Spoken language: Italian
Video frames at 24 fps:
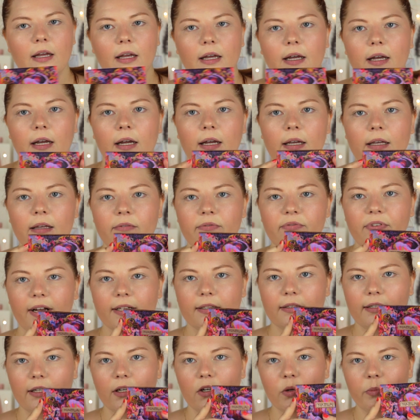eh,
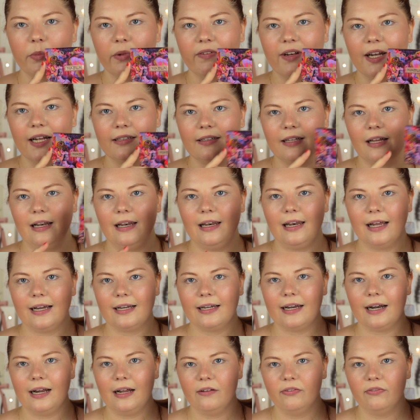infatti come vedete la
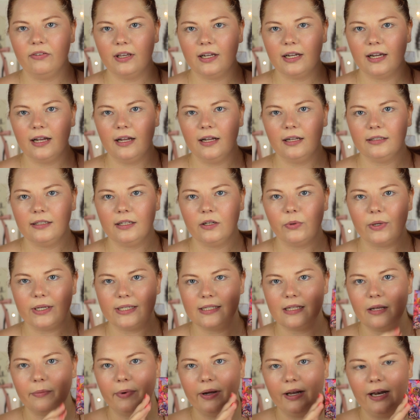grafica di
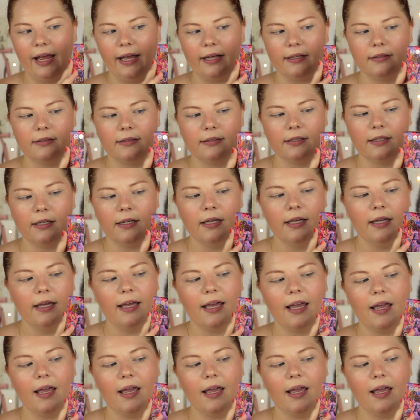questa palette